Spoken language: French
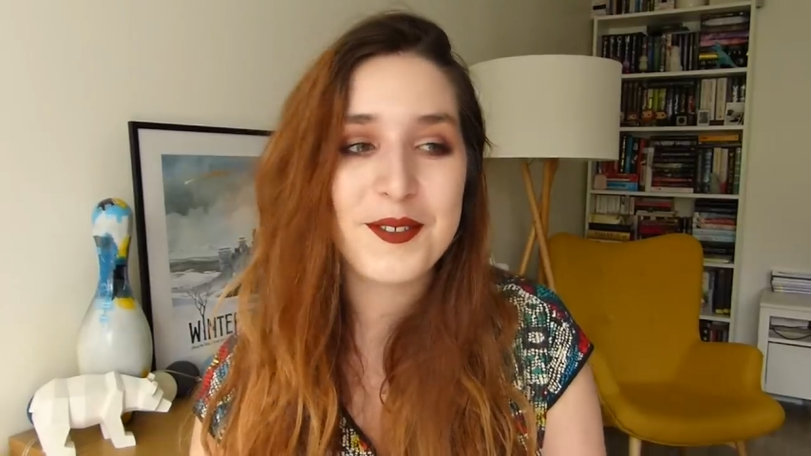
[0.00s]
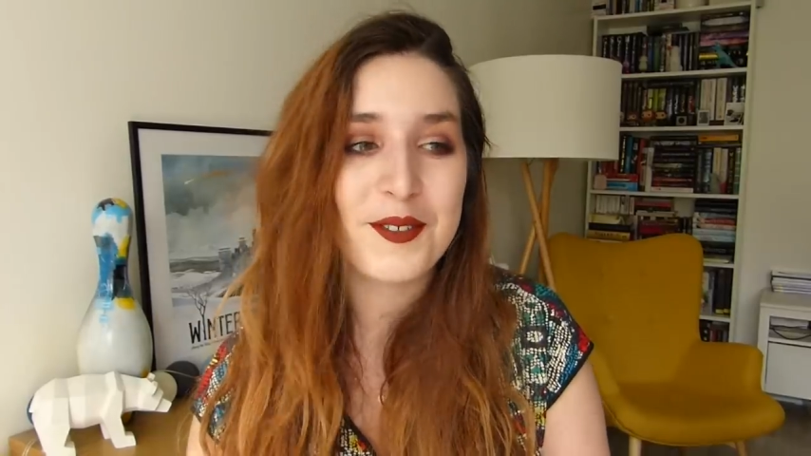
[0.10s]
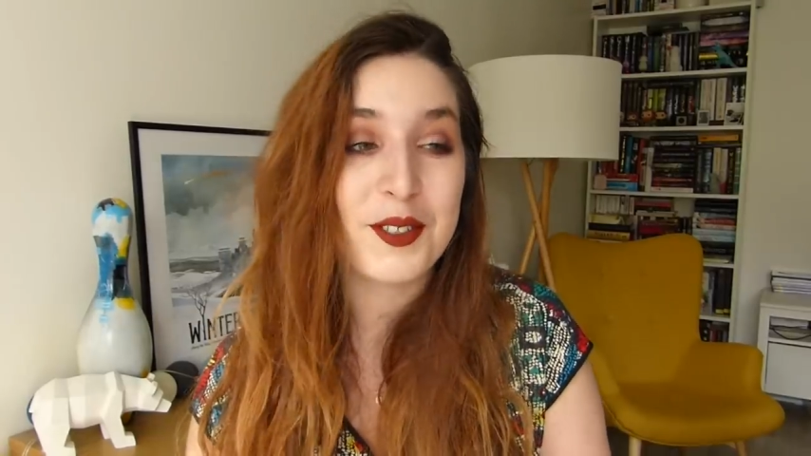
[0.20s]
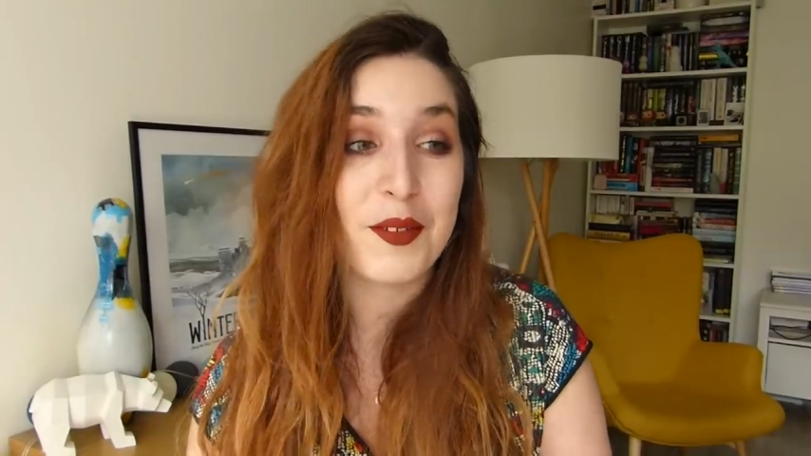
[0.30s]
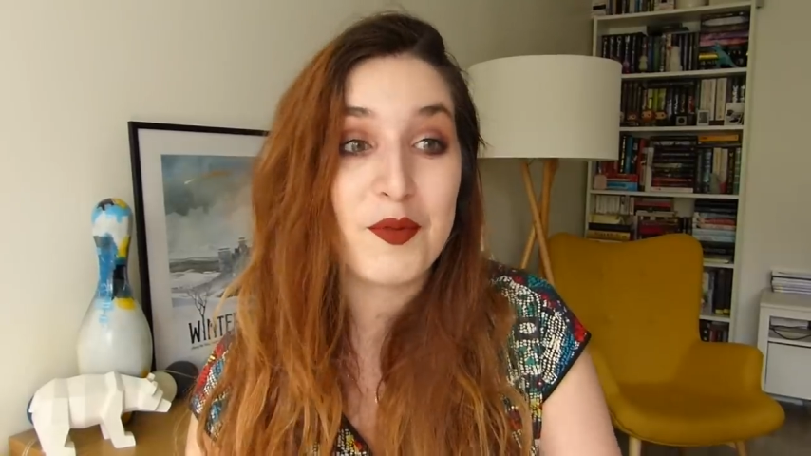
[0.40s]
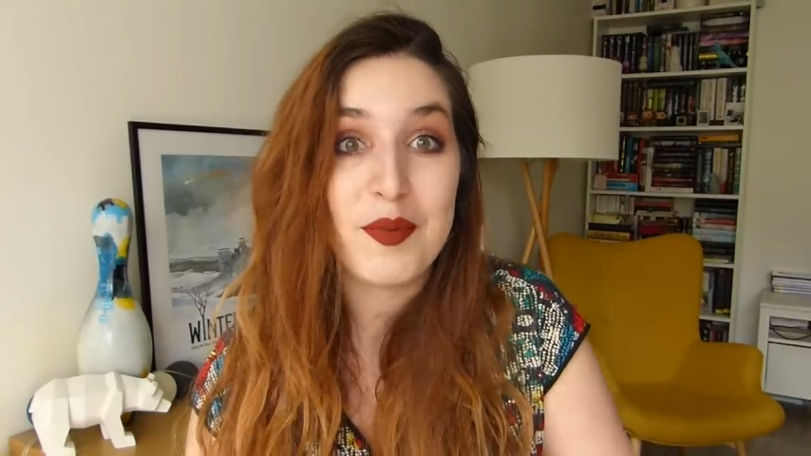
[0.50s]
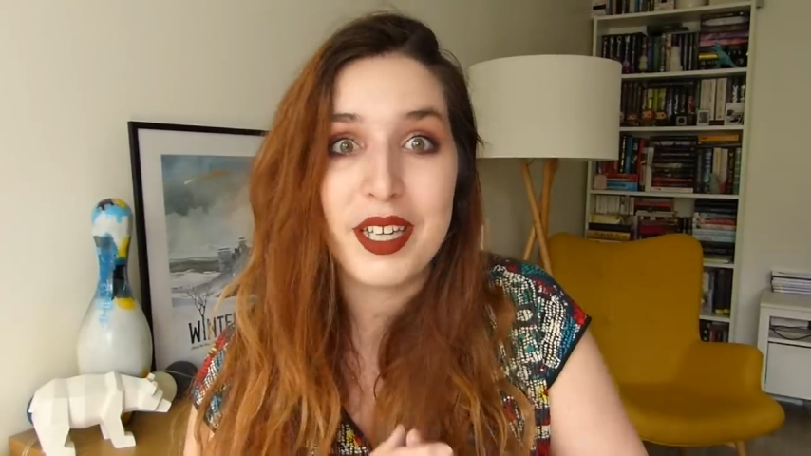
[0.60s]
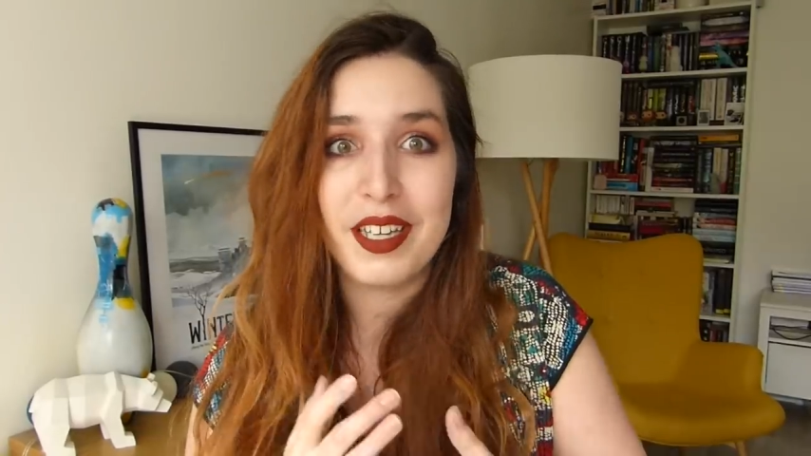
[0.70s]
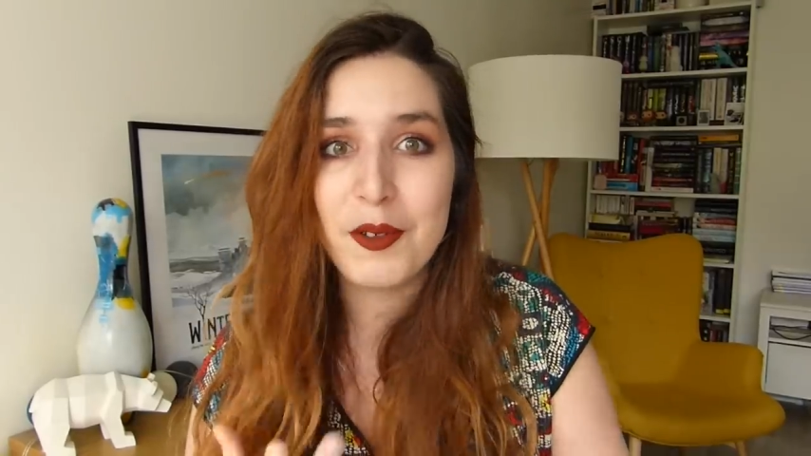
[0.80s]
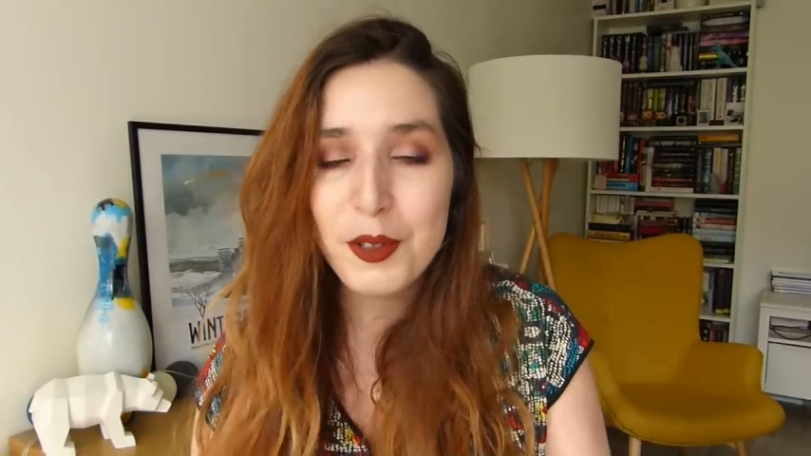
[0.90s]
que ça vous
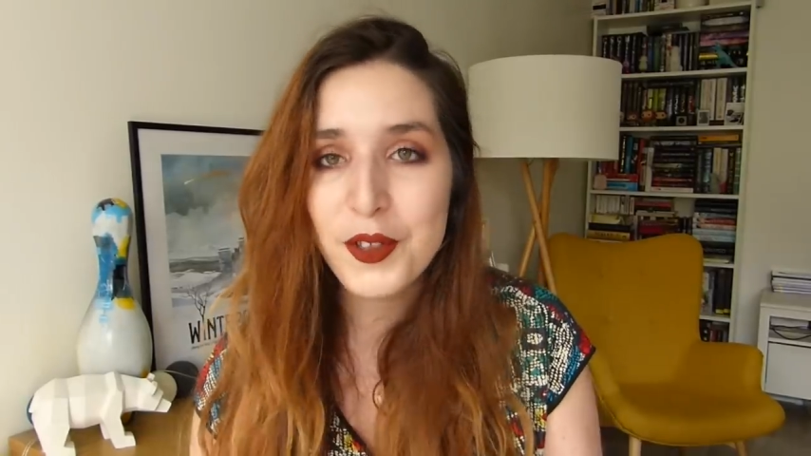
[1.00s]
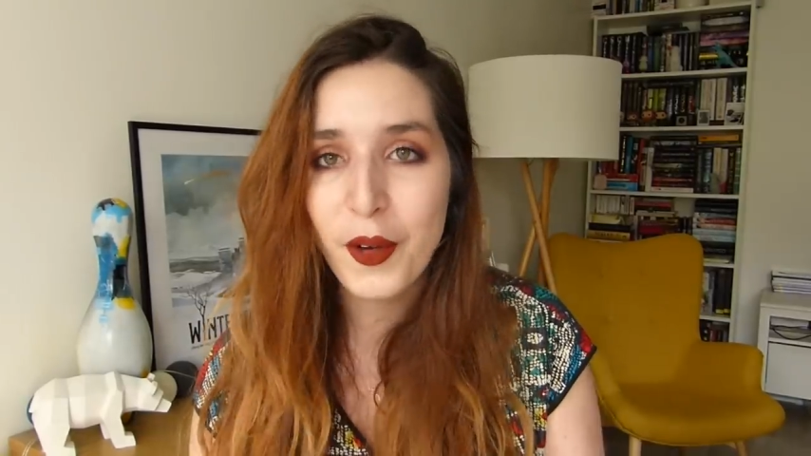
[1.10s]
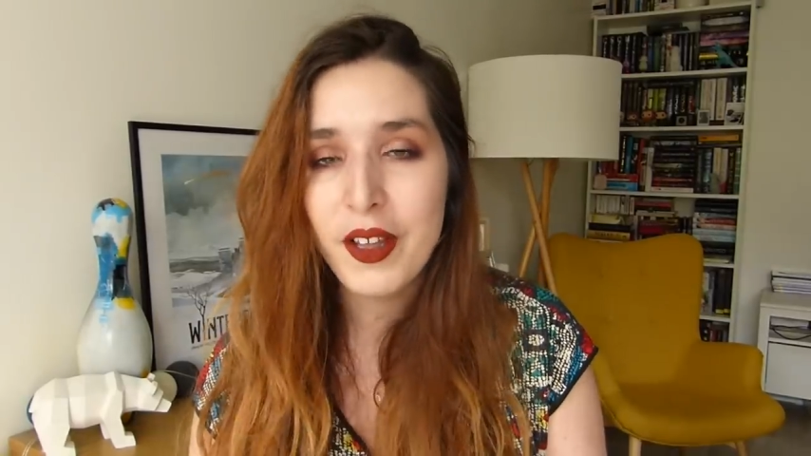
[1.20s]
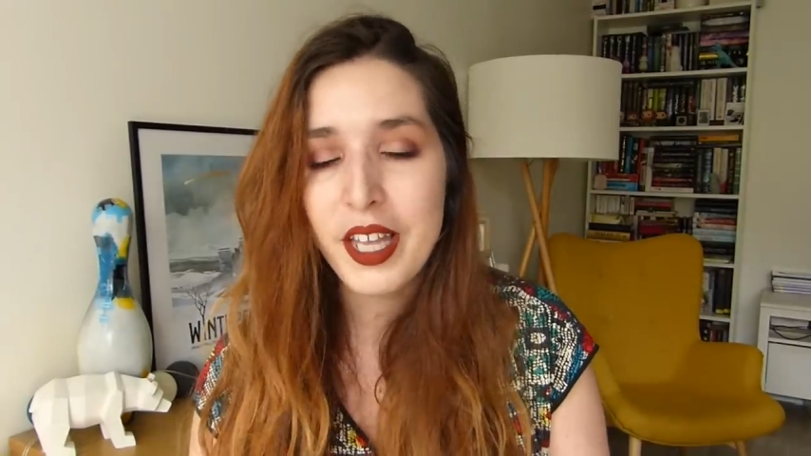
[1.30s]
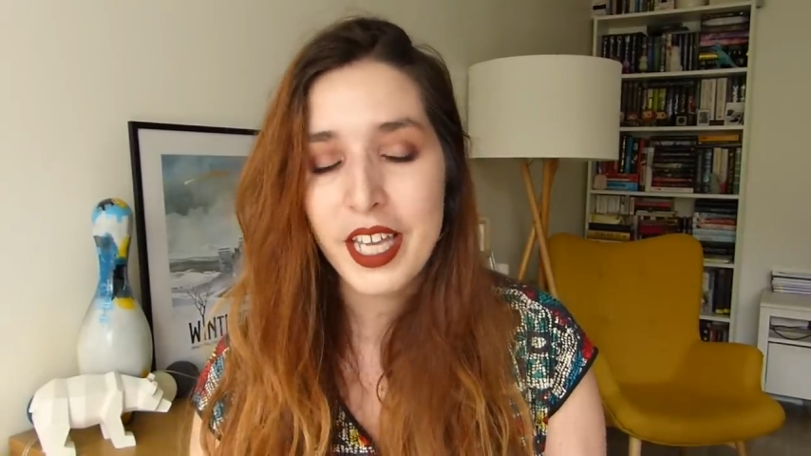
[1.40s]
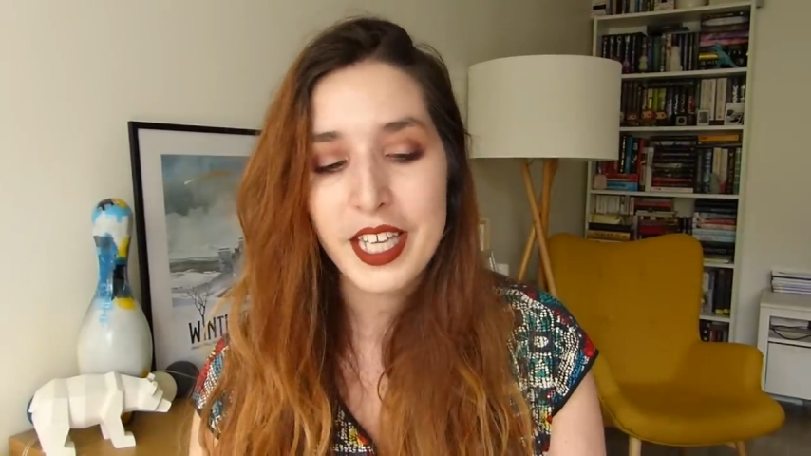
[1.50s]
plairait autant.